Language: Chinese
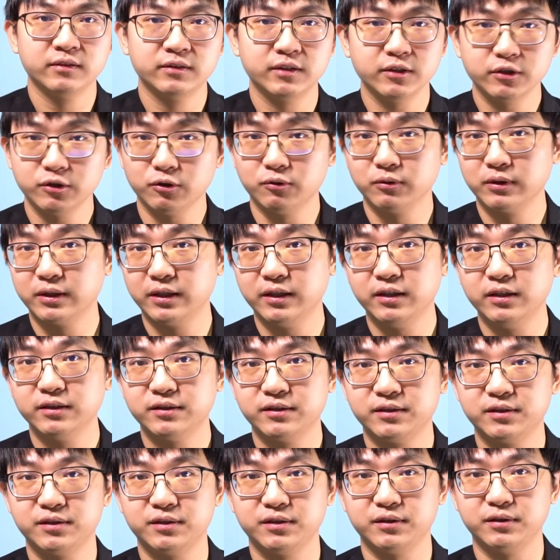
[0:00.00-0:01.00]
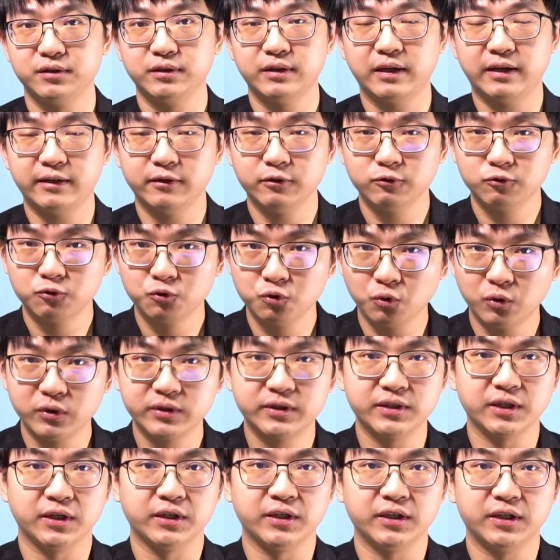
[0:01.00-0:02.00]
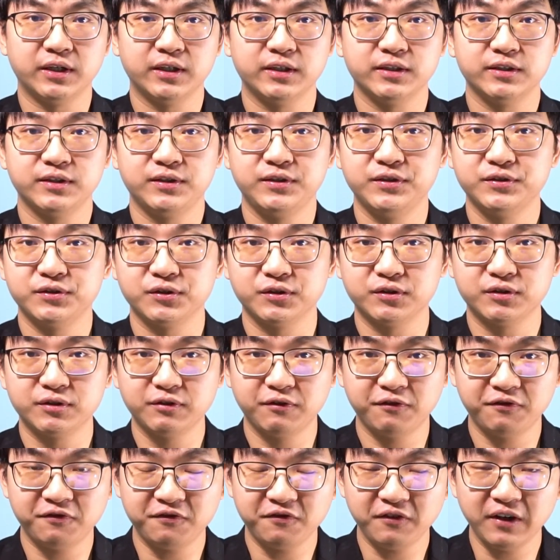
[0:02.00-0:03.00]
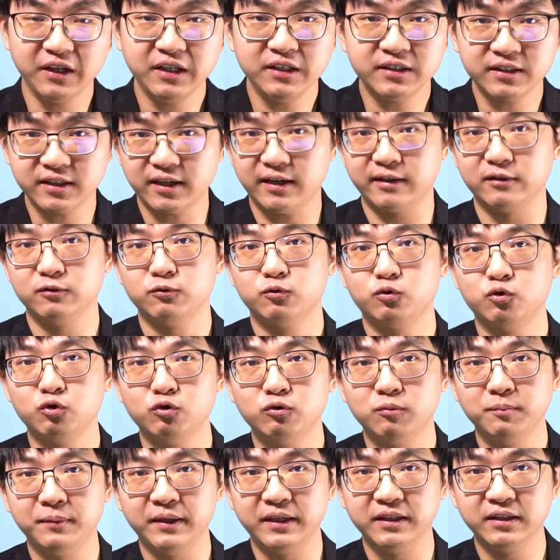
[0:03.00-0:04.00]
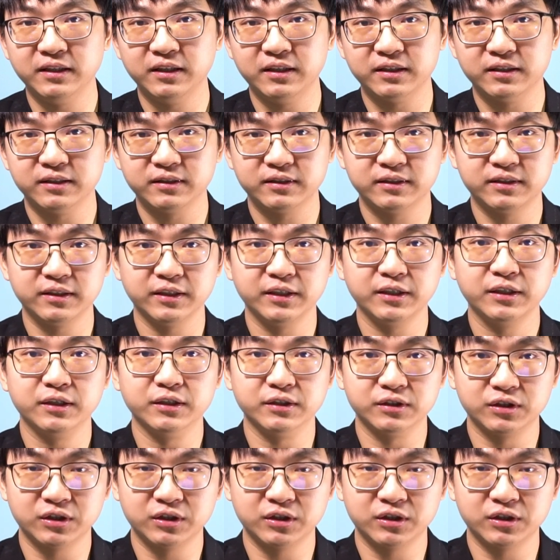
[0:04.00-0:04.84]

这首歌的词，它的作者呢，其实是非常著名的这个